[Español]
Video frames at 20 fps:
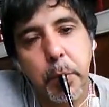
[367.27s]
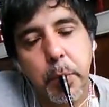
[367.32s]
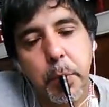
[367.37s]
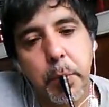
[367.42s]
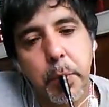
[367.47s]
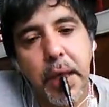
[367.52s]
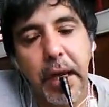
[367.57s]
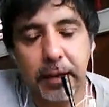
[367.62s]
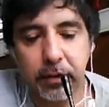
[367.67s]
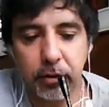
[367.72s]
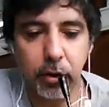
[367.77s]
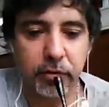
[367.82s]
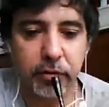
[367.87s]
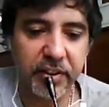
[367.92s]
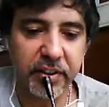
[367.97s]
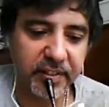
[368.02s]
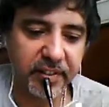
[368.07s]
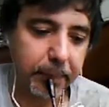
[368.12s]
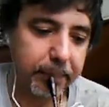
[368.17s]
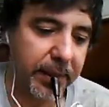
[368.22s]

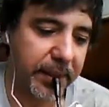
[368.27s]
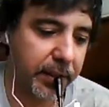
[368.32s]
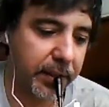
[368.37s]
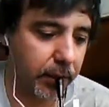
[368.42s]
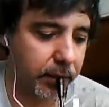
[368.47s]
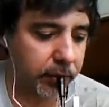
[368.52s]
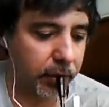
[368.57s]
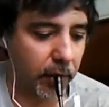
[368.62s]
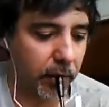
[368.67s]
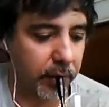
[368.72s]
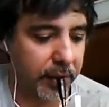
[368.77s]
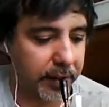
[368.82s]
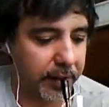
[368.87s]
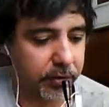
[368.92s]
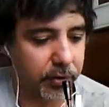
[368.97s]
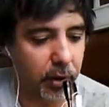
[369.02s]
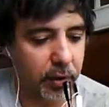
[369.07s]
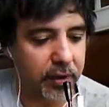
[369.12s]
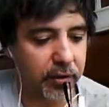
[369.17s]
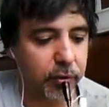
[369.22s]
Entonces en medio de todo
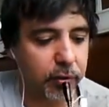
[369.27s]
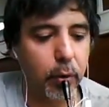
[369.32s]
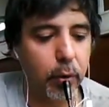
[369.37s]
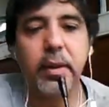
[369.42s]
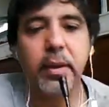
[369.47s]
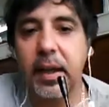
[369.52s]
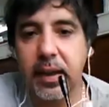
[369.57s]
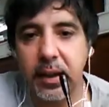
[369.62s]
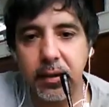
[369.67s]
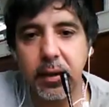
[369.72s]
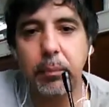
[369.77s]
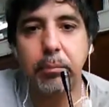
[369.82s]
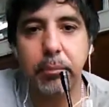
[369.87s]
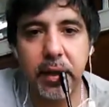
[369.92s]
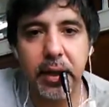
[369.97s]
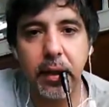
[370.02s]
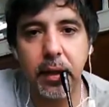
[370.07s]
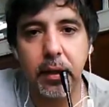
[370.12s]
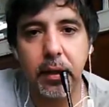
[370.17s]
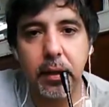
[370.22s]
esto resulta que
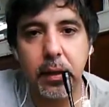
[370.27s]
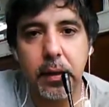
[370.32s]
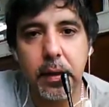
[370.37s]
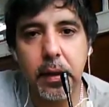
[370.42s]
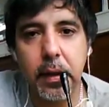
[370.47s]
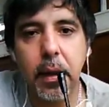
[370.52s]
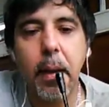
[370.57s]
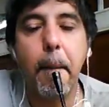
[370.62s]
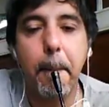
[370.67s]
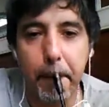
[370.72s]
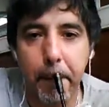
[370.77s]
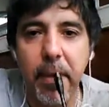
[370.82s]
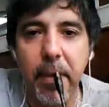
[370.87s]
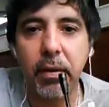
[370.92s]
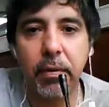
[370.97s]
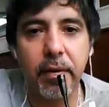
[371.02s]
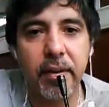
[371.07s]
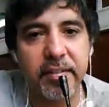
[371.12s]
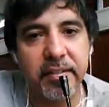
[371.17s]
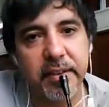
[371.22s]
también mis
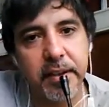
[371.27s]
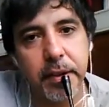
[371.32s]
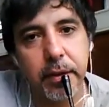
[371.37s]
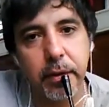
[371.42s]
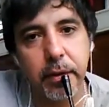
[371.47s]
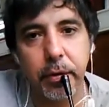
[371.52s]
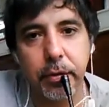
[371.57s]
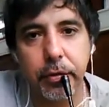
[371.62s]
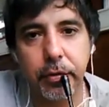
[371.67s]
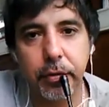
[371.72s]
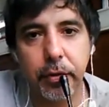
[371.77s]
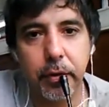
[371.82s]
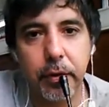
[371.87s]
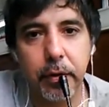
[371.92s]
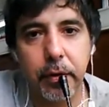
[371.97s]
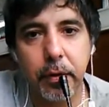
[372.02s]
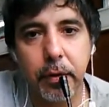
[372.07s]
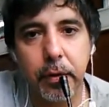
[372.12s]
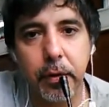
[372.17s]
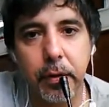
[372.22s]
vecinos
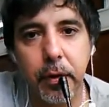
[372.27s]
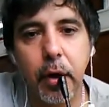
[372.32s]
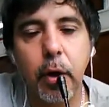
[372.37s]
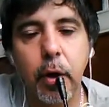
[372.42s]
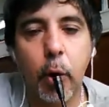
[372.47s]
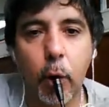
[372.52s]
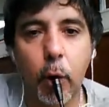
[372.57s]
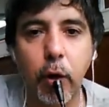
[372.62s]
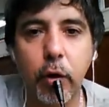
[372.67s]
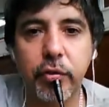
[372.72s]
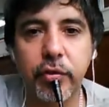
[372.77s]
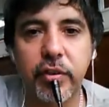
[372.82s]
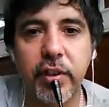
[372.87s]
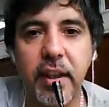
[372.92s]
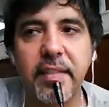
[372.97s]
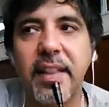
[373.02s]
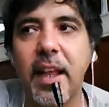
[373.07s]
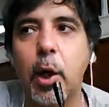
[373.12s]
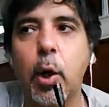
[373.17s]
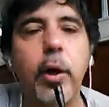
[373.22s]

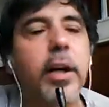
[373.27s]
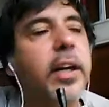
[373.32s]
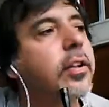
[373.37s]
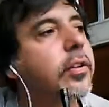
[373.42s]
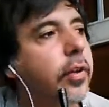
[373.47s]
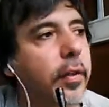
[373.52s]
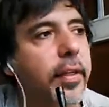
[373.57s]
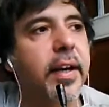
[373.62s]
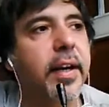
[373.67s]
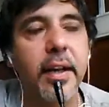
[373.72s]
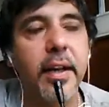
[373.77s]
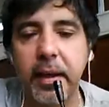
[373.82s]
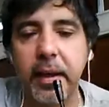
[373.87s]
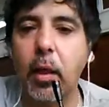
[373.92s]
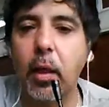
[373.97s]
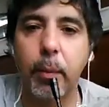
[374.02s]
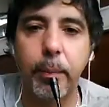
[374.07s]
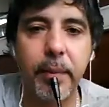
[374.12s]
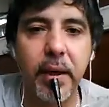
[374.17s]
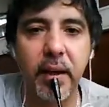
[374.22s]
conocen de lo que estos
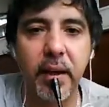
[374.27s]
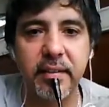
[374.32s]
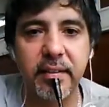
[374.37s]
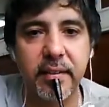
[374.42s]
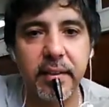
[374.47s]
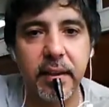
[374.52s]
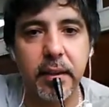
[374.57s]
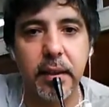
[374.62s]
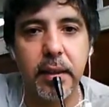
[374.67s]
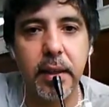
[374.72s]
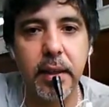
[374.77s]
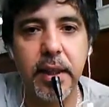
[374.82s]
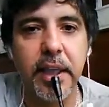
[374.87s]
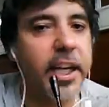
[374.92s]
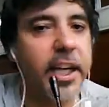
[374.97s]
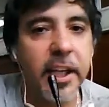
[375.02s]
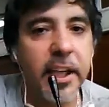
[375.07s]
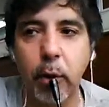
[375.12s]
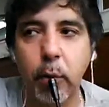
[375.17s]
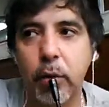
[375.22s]
degenerados me hacen y
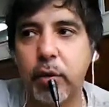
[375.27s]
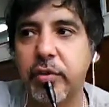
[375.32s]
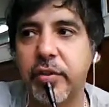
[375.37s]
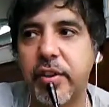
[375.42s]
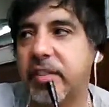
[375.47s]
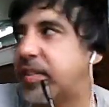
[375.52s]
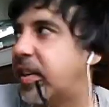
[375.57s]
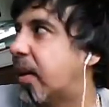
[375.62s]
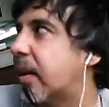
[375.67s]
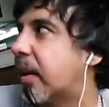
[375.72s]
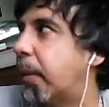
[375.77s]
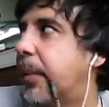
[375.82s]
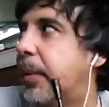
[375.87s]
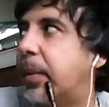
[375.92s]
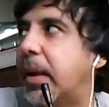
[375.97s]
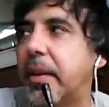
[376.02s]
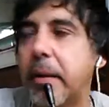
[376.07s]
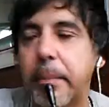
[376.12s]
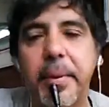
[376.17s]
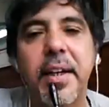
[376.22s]
ninguno se acerca a mi
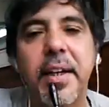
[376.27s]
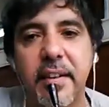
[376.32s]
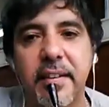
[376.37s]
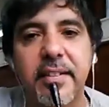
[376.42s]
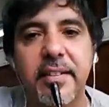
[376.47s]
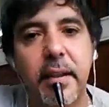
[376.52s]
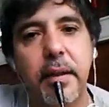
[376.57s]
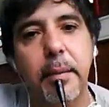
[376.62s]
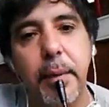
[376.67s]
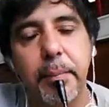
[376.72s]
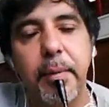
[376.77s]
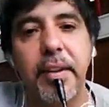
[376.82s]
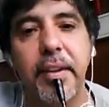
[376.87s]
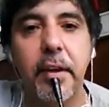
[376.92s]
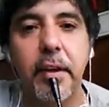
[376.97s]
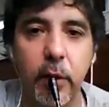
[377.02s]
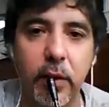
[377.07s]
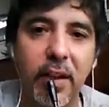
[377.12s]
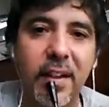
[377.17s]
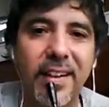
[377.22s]
madre para decirle a mi madre
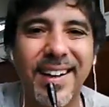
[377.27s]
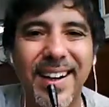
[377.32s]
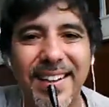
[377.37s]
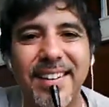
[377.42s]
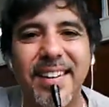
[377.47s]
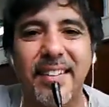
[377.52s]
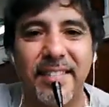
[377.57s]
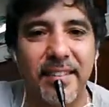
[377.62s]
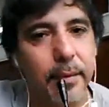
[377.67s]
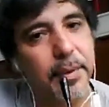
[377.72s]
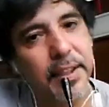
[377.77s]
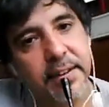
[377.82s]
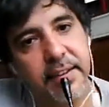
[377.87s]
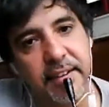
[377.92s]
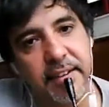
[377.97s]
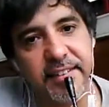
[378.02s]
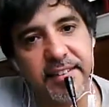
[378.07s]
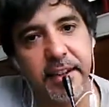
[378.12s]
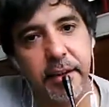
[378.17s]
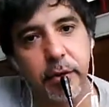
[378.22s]
lo que en realidad se me está
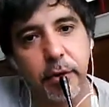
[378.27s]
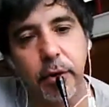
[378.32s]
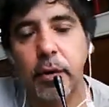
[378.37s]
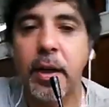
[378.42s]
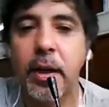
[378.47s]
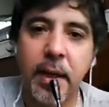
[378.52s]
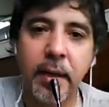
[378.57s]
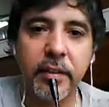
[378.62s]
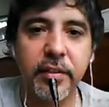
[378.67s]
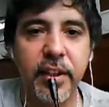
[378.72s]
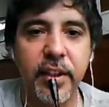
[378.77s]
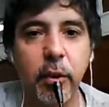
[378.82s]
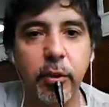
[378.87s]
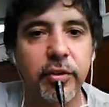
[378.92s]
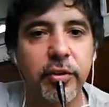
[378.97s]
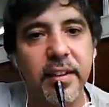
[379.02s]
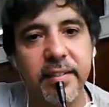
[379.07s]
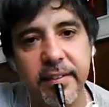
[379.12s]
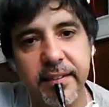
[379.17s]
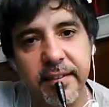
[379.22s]
haciendo, se nos
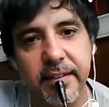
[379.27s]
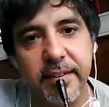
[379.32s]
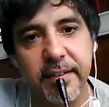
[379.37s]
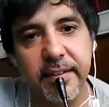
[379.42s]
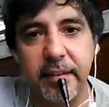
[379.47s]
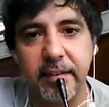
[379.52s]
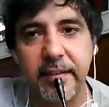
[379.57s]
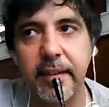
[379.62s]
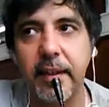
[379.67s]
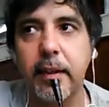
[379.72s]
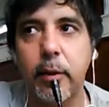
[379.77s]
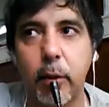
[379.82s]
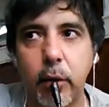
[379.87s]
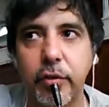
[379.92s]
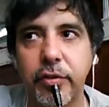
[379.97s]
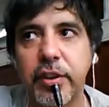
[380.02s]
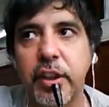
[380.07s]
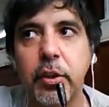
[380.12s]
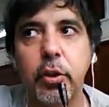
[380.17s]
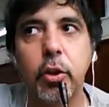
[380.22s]
hace, se dice,
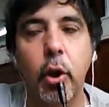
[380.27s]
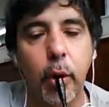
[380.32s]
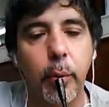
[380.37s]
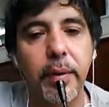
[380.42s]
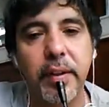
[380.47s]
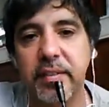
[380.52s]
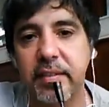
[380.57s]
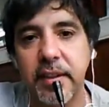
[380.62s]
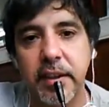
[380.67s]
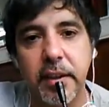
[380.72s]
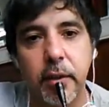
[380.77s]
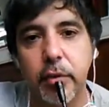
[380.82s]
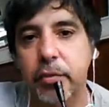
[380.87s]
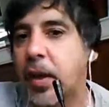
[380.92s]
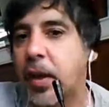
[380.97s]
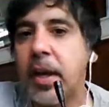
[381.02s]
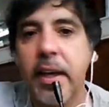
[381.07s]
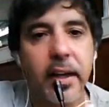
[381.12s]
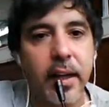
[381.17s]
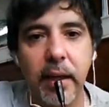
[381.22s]
conociendo los vecinos,
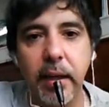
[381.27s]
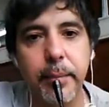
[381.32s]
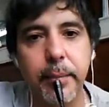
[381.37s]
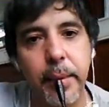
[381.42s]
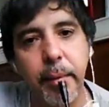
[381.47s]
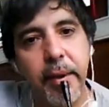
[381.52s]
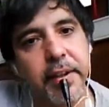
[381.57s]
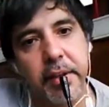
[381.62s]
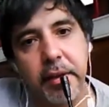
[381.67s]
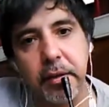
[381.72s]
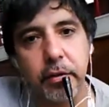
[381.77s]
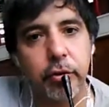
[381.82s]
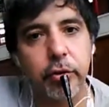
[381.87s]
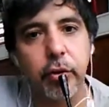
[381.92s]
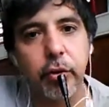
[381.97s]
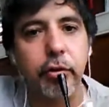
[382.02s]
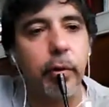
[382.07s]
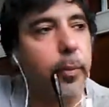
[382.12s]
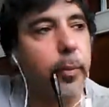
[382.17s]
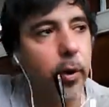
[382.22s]
que ni mi madre ni yo
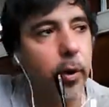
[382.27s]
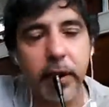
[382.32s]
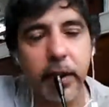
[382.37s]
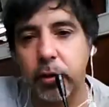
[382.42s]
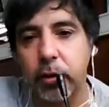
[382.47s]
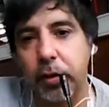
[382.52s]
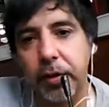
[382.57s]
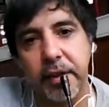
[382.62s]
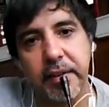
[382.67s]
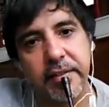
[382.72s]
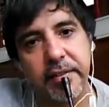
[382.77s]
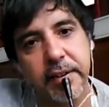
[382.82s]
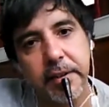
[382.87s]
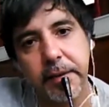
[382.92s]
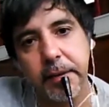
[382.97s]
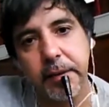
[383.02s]
somos lo que estos dicen.